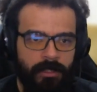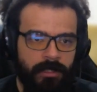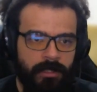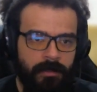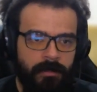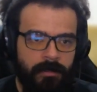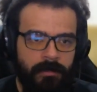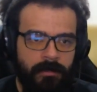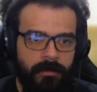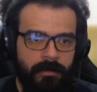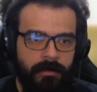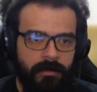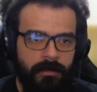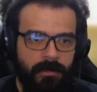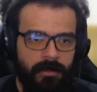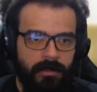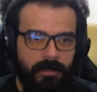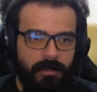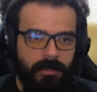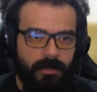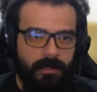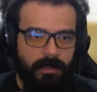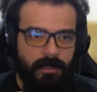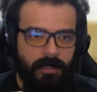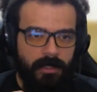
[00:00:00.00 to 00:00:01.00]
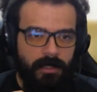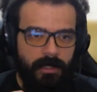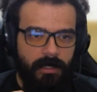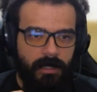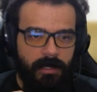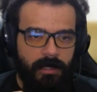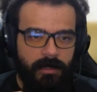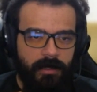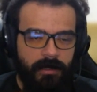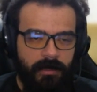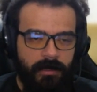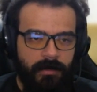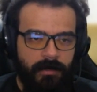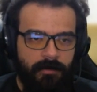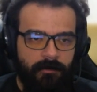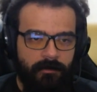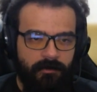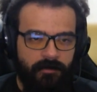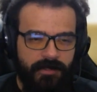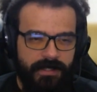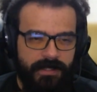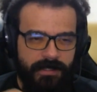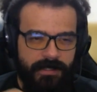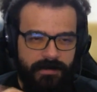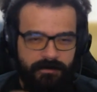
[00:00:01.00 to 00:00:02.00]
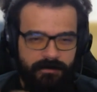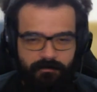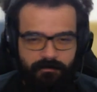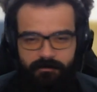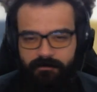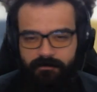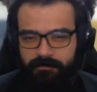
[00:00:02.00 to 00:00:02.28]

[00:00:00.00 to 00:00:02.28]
e uh, vocês